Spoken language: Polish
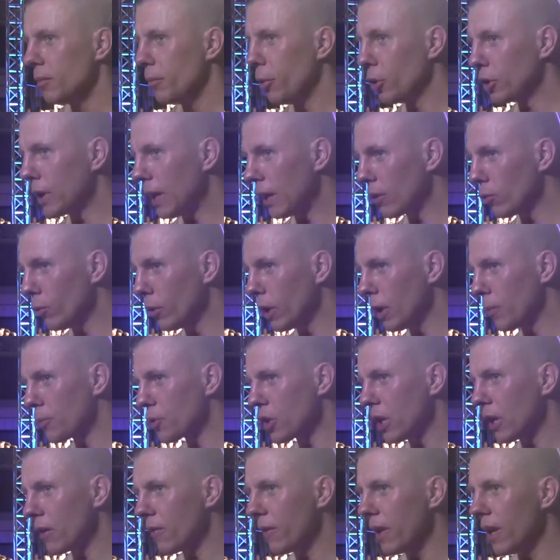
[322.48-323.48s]
po tak długiej
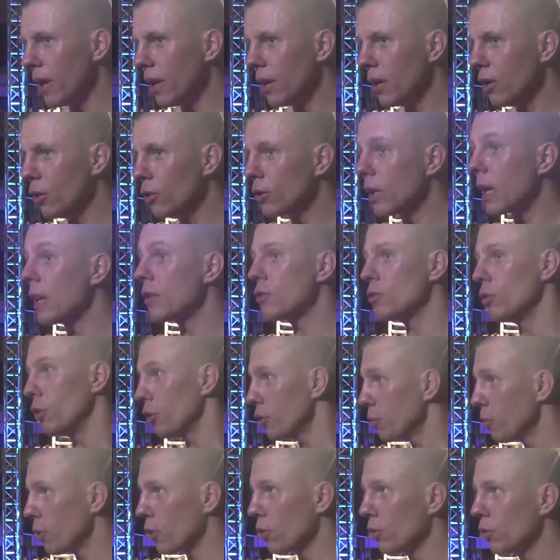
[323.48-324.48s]
przerwie i od razu
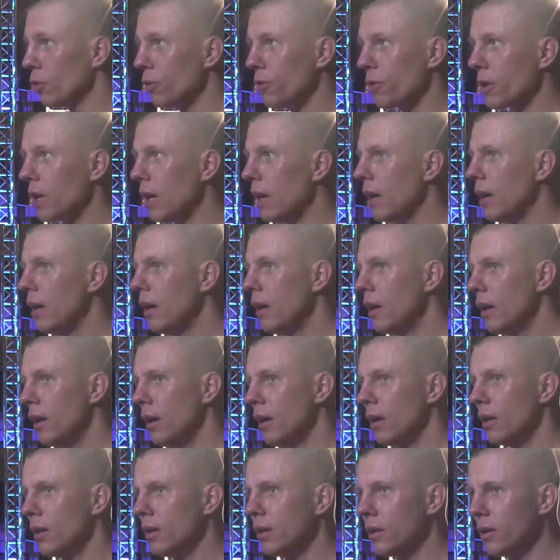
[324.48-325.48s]
ośmiorundówka
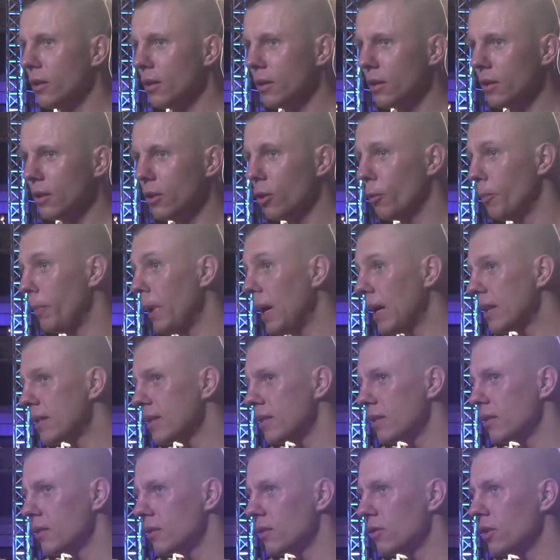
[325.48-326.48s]
yy, i o
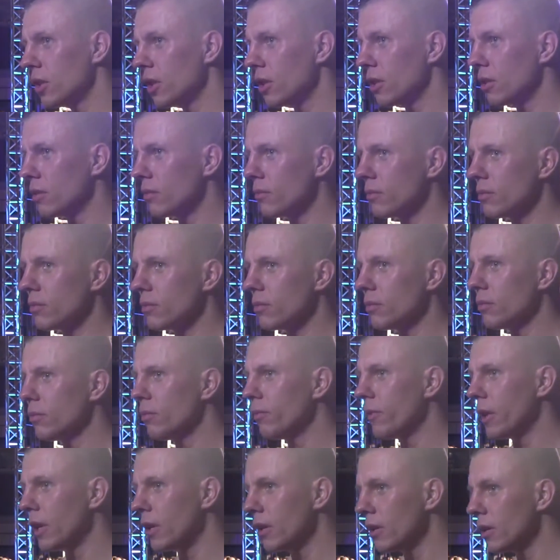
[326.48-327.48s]
pas, gdzie mm,
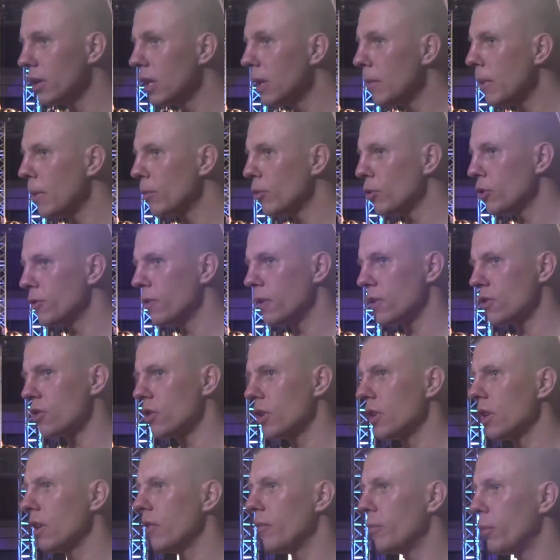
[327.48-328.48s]
mówię, nie mam
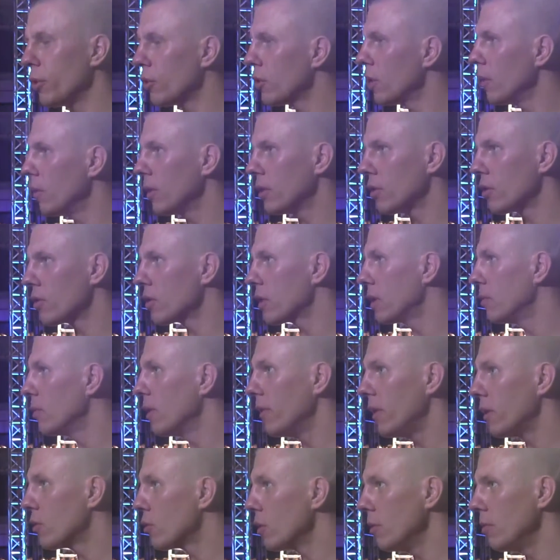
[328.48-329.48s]
doświadczenia w boksie amatorskim,
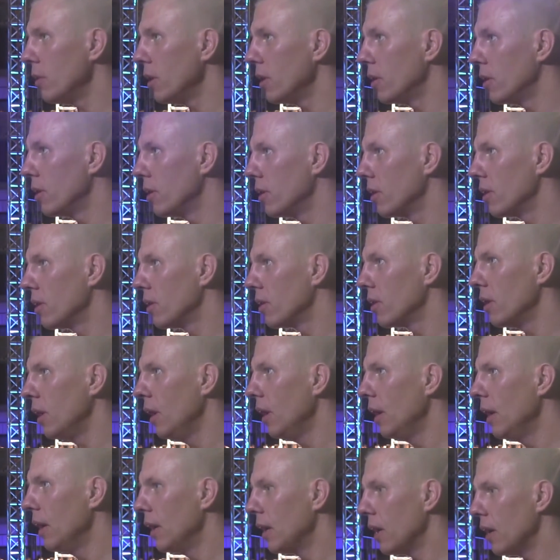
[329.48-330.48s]
nie walczyłem nigdy, y,
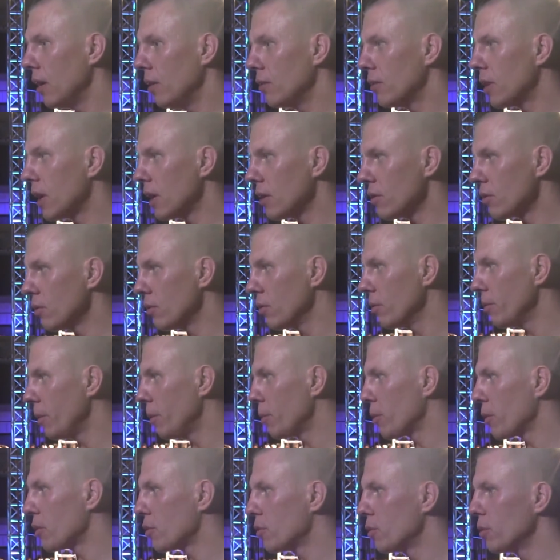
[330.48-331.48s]
ja od razu
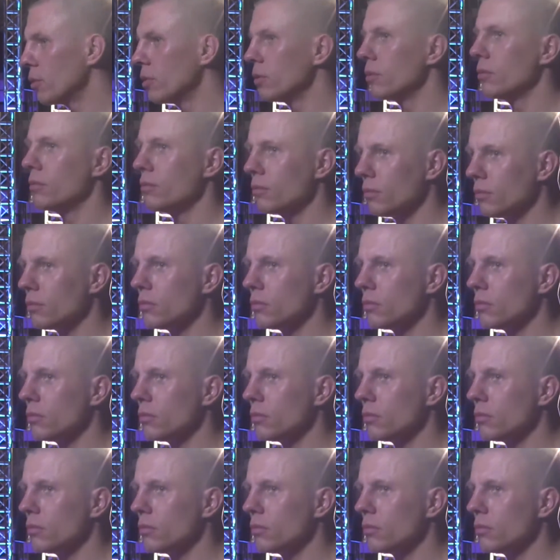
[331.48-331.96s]
po prostu